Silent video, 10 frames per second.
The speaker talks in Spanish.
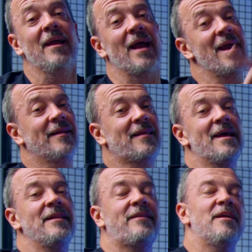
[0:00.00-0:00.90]
Hey, ¿qué tal
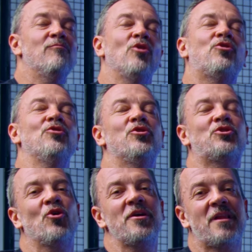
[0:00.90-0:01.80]
gente en moto? Yo
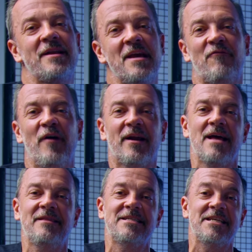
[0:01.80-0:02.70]
soy Daniel
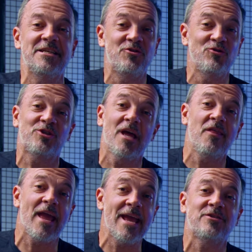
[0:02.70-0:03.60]
Fernández y si usted
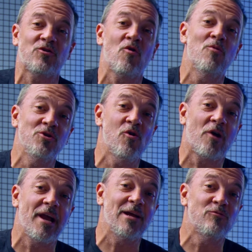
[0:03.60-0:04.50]
es como yo,
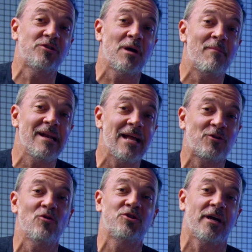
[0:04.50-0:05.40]
que le gusta más la
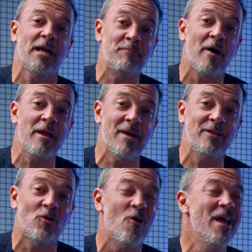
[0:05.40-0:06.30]
trocha que el
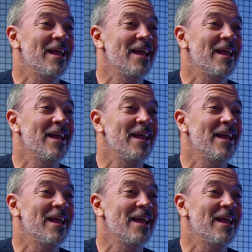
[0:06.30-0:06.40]
pavimento,